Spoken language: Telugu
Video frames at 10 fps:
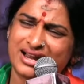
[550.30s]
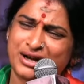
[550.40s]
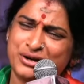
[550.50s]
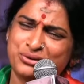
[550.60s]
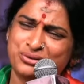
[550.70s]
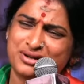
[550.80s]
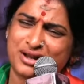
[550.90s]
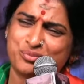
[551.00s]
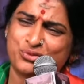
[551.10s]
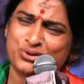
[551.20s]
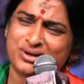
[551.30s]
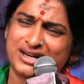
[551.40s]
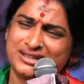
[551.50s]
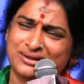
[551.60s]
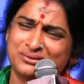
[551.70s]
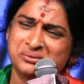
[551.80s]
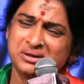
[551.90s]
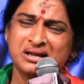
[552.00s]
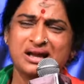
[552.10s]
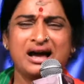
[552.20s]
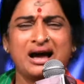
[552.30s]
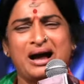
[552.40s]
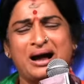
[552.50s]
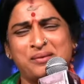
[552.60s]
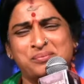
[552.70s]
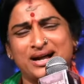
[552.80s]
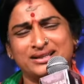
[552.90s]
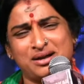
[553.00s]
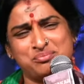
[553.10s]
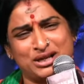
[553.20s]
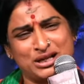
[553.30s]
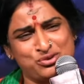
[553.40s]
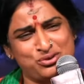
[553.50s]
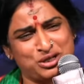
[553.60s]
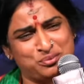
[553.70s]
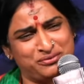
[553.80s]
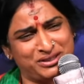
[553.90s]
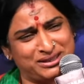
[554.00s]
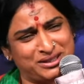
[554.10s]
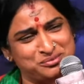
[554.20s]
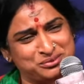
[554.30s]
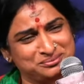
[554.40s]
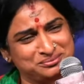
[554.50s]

ఆ రెండున్నర మూడు గంటలు ఆ బాధ మనము అనుభవిద్దాం